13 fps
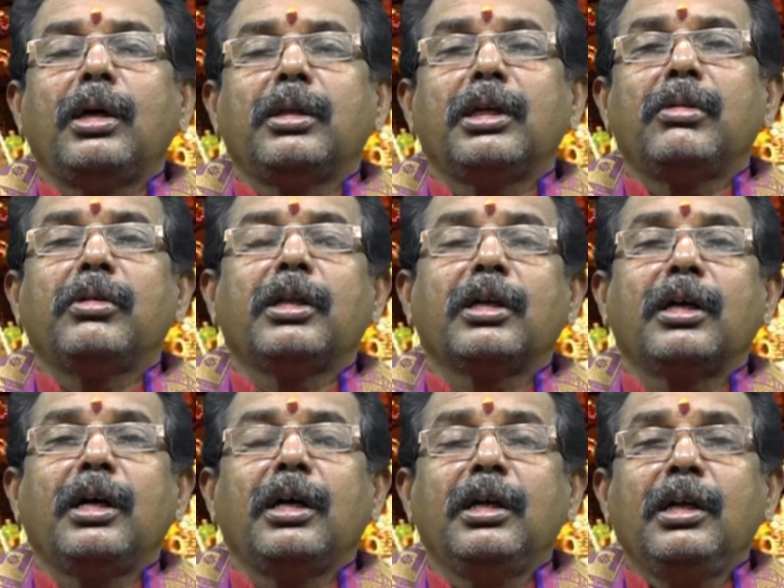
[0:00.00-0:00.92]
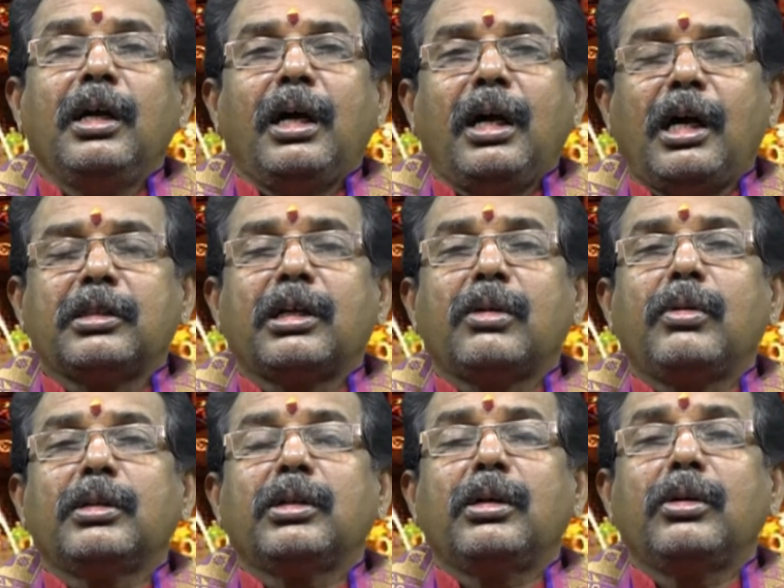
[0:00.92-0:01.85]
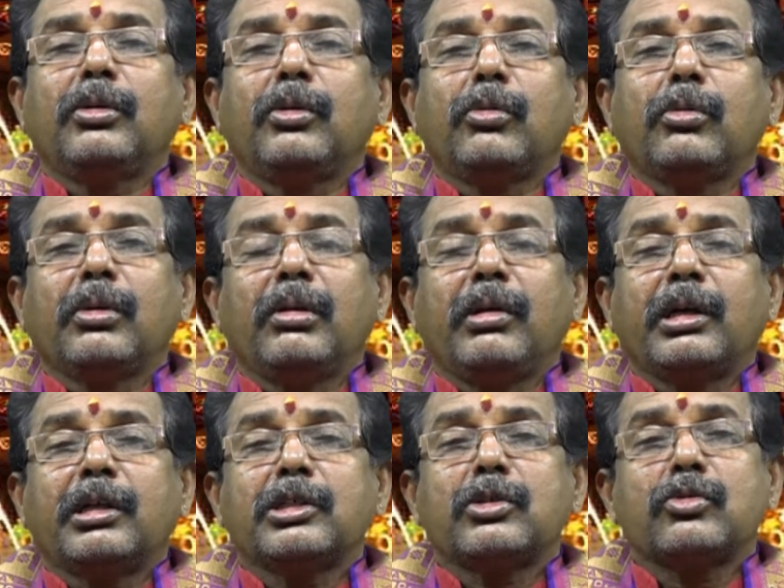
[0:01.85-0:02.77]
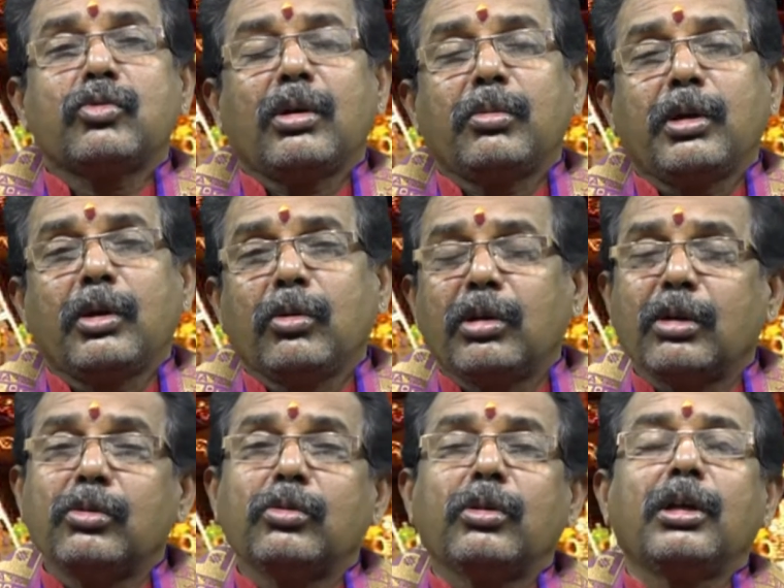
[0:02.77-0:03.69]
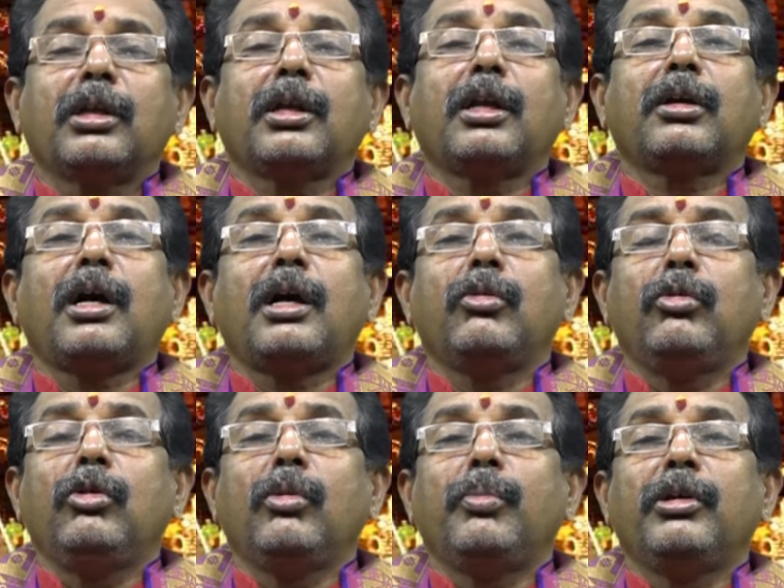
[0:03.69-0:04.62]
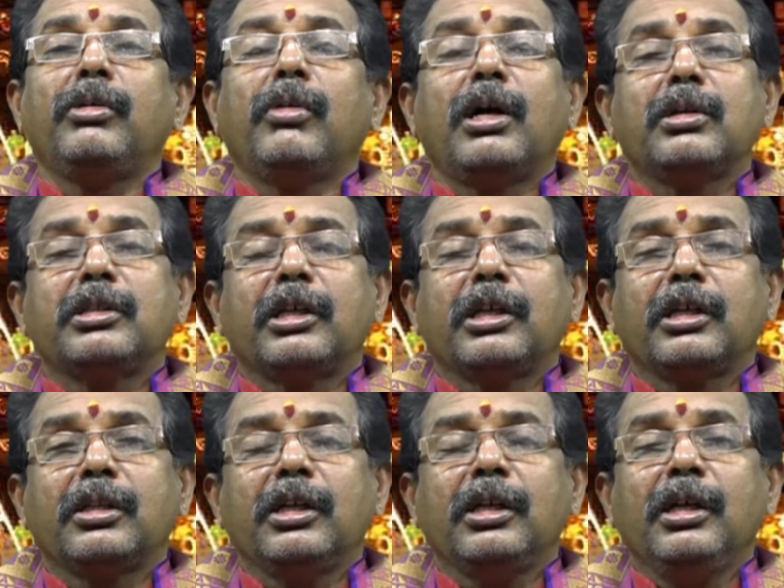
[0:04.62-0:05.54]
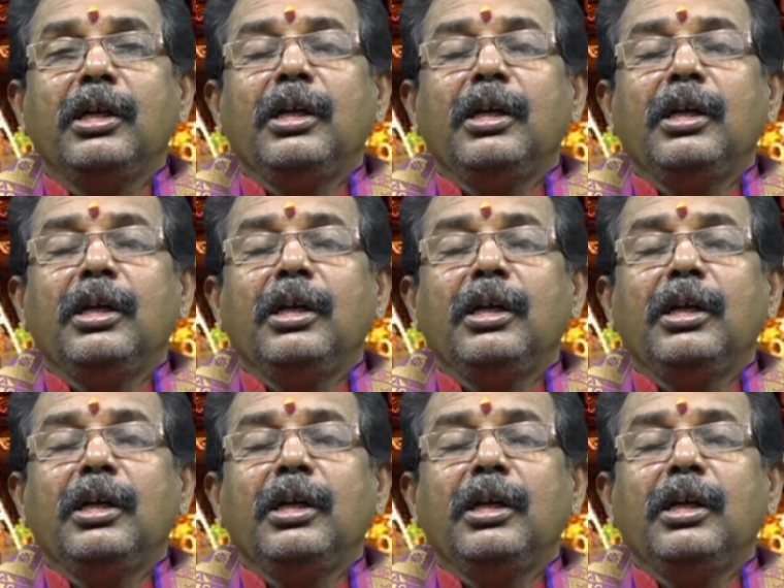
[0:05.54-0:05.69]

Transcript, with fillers: అదేవిధంగా ఆ తర్వాత ఏడుకొండల వెంకటేశ్వర స్వామి అనుగ్రహంతోనే నాకు ఆ గుళ్ళో వివాహం జరిగింది